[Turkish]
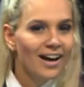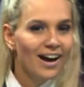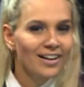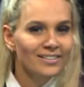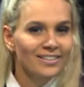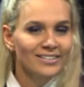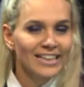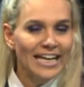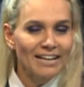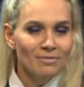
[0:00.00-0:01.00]
Ardından da
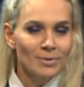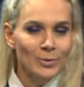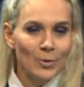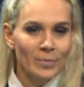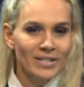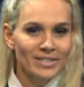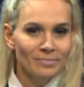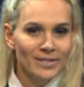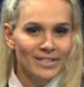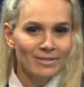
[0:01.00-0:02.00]
keyifli bir sohbet
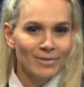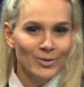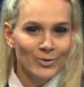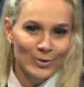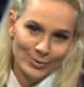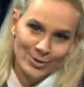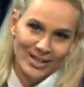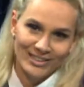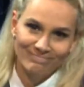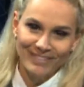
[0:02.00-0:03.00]
bizleri bekliyor
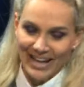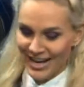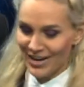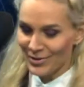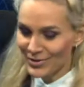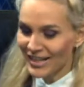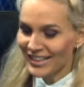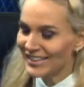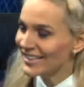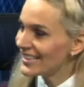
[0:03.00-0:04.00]
olacak. Hoş
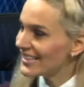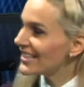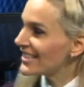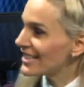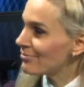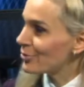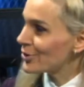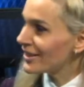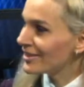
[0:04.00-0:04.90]
geldiniz. Nasılsınız Burcu Hanım?